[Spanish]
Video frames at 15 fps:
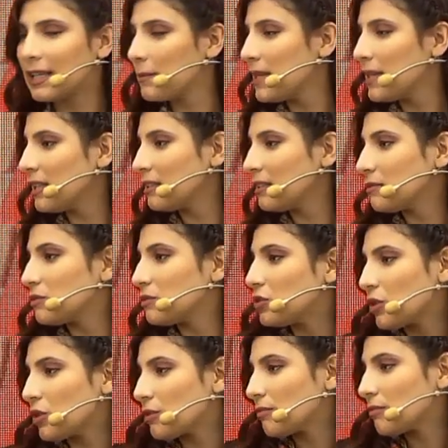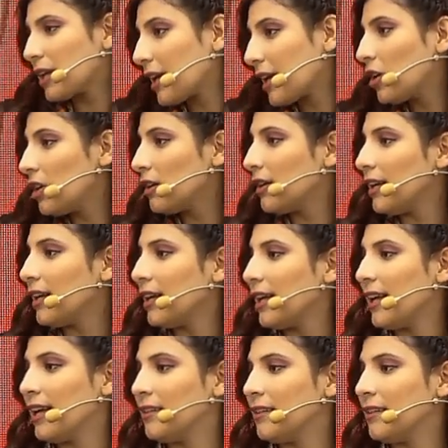también yo creo, eh,